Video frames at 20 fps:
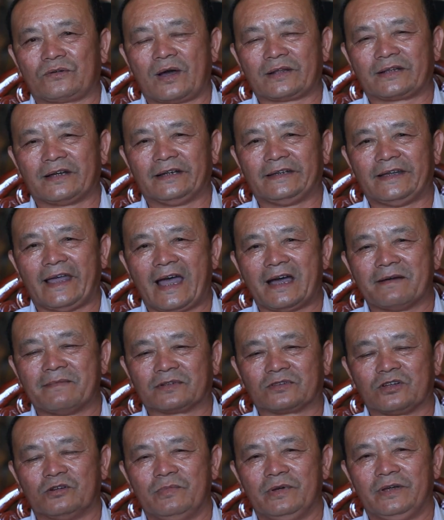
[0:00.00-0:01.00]
Qua thời gian mà
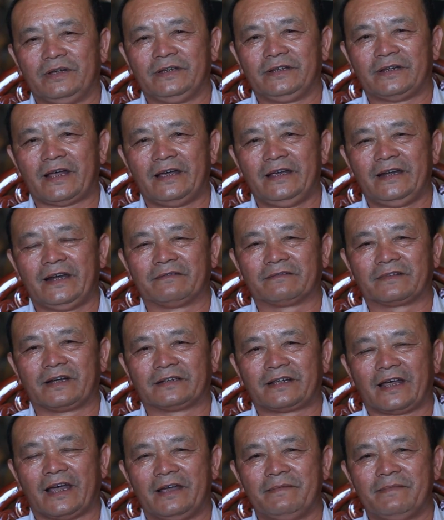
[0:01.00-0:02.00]
tôi bị thấy rằng cơ
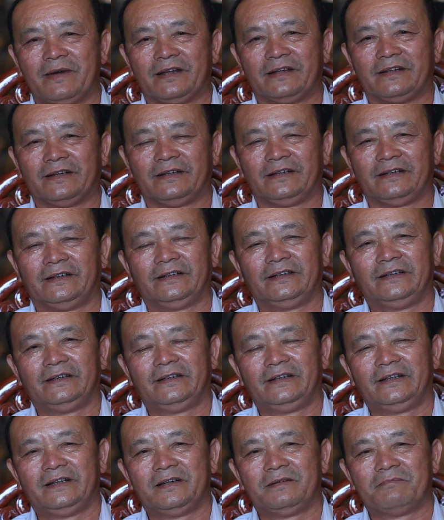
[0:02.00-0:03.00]
thể mình
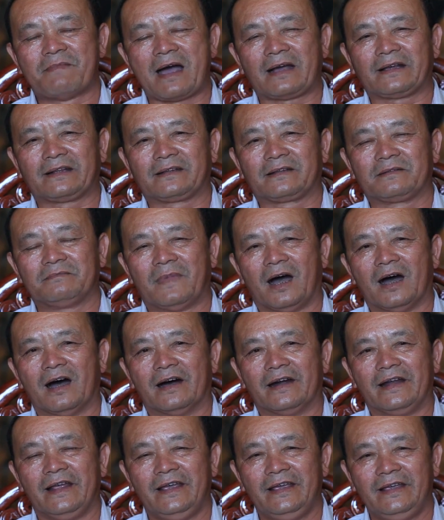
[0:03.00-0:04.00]
mắt
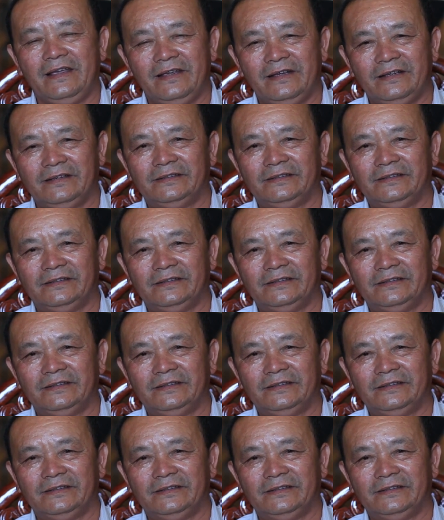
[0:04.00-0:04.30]
mờ đi,